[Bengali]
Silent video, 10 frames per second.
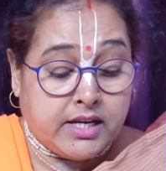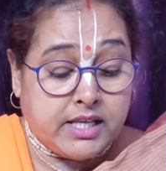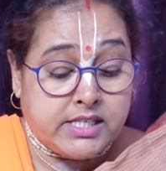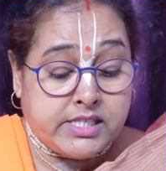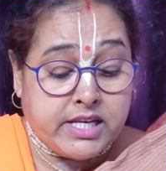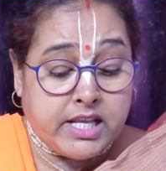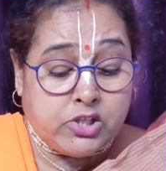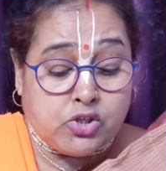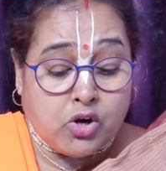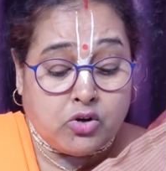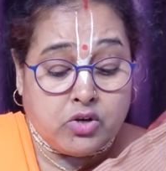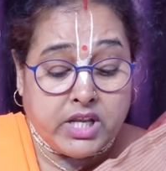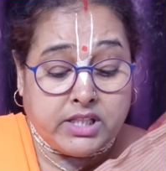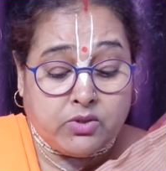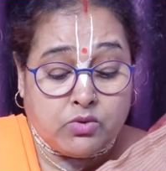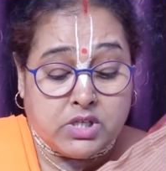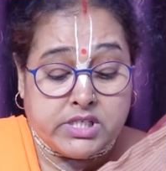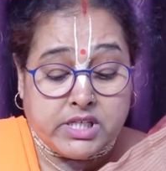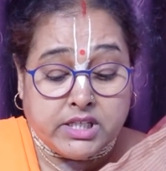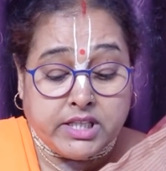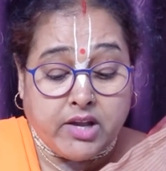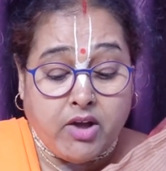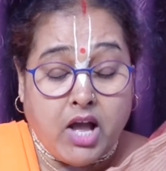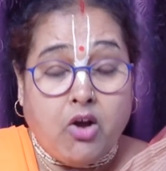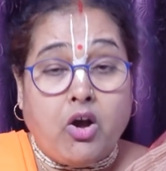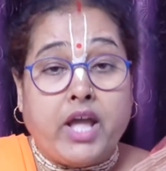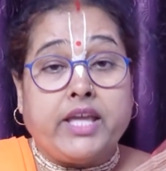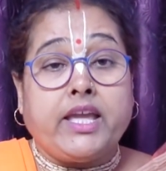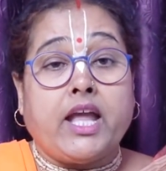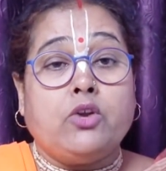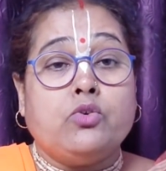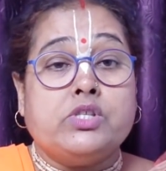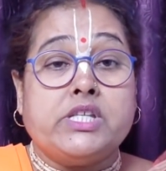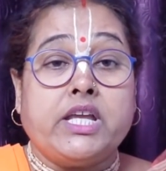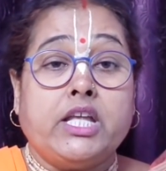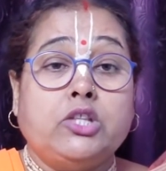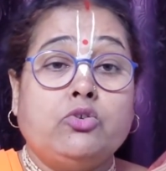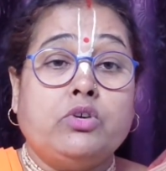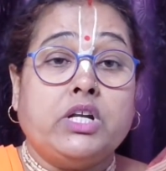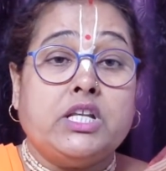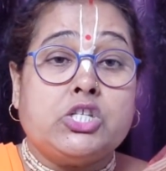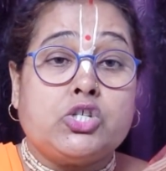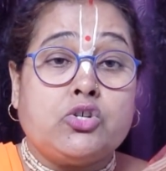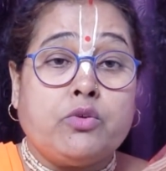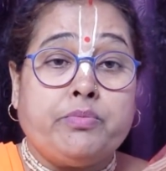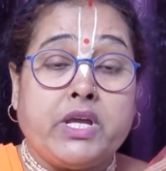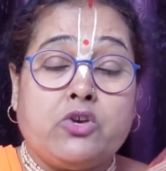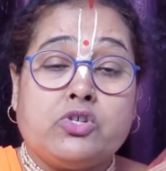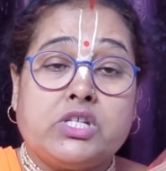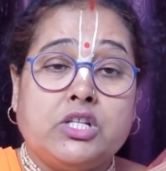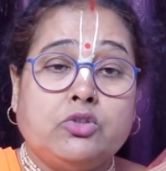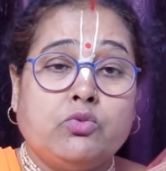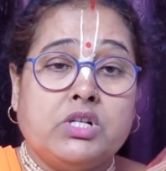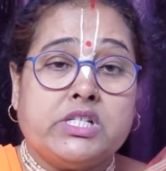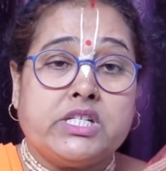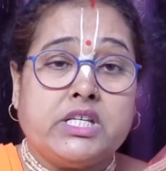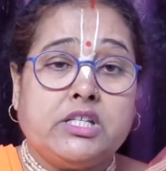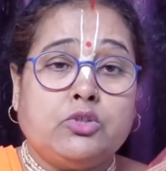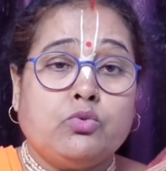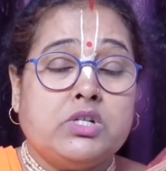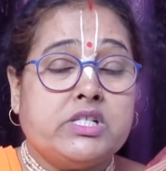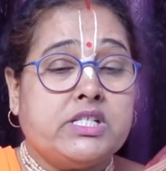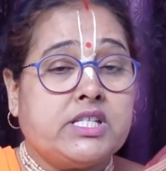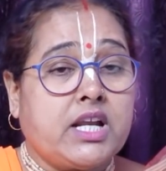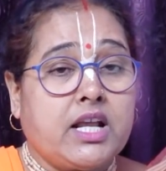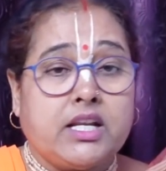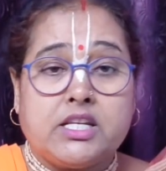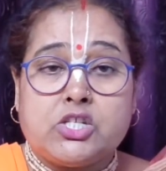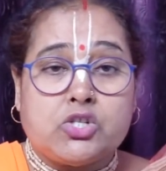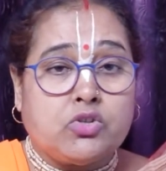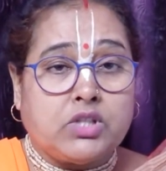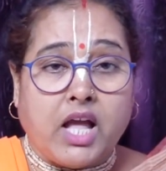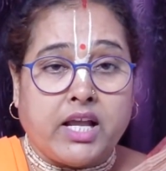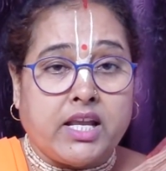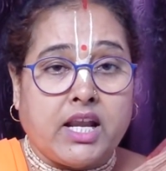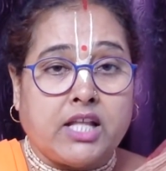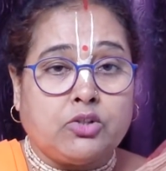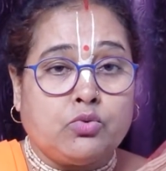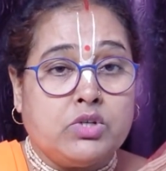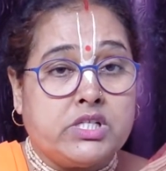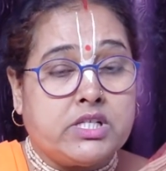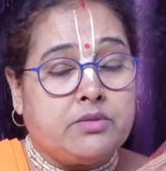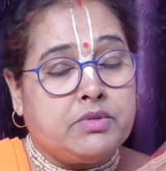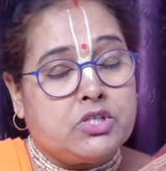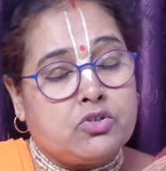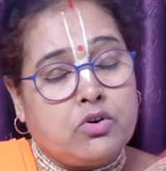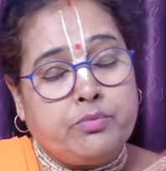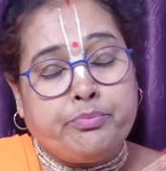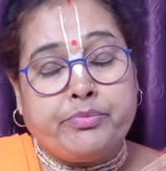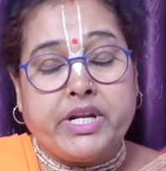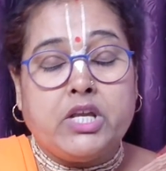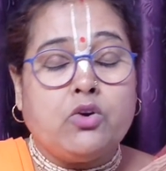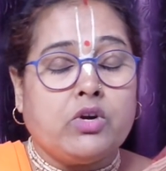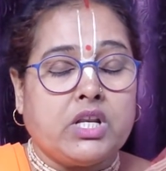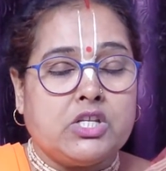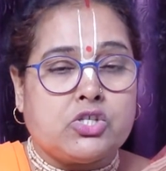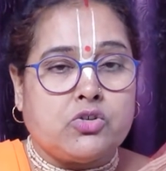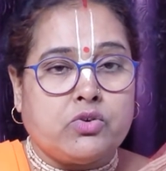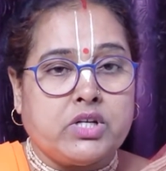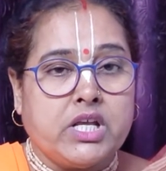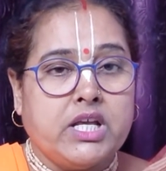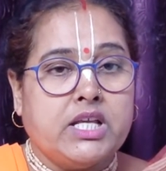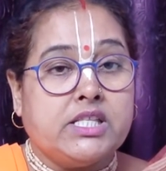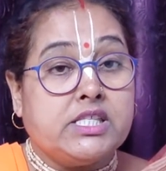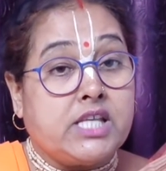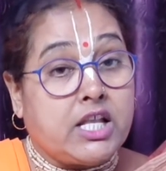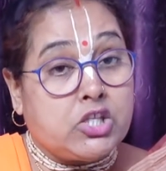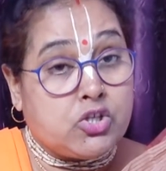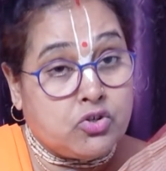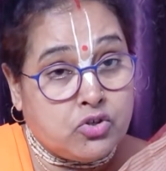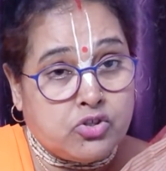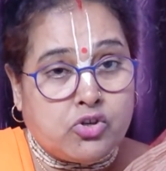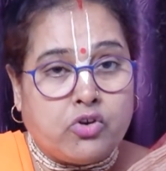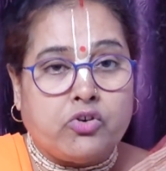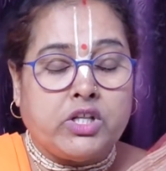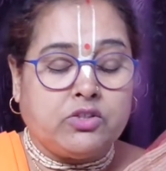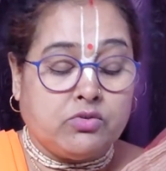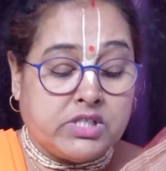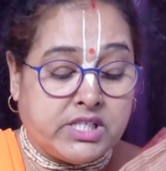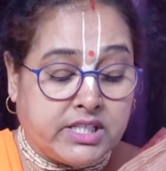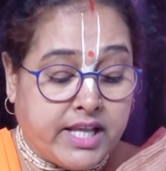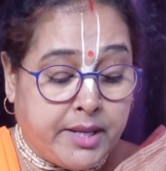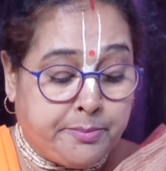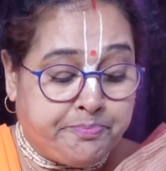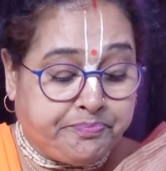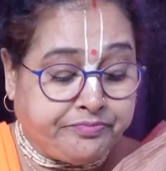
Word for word: কৃষ্ণের চরণে তুলসী দেওয়া হয় কেন যেহেতু কৃষ্ণ পেয়সী তুলসী তুলসী ছাড়া কৃষ্ণ থাকে না তুলসী ভীষণ প্রিয় কৃষ্ণর যার জন্য চরণে তুলসী দেয়